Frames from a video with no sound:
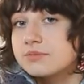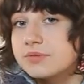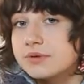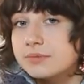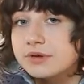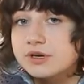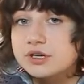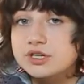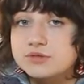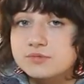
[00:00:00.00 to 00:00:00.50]

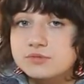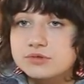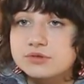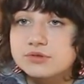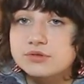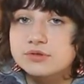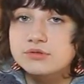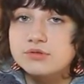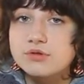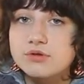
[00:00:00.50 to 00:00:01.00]
например, к чему-то
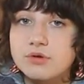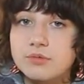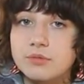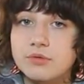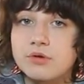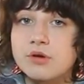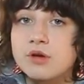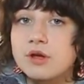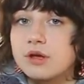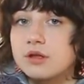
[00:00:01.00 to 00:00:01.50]

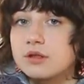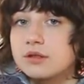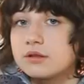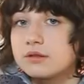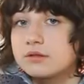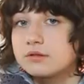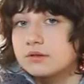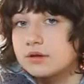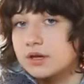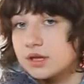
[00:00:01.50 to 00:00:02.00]
другому,
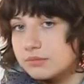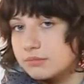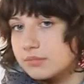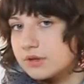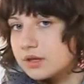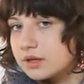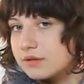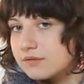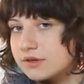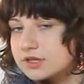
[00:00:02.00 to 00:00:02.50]
к
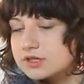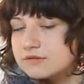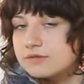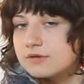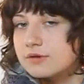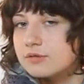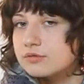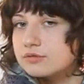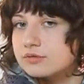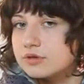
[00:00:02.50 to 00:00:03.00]
админке
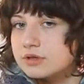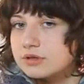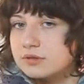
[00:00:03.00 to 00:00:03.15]
вашего роутера,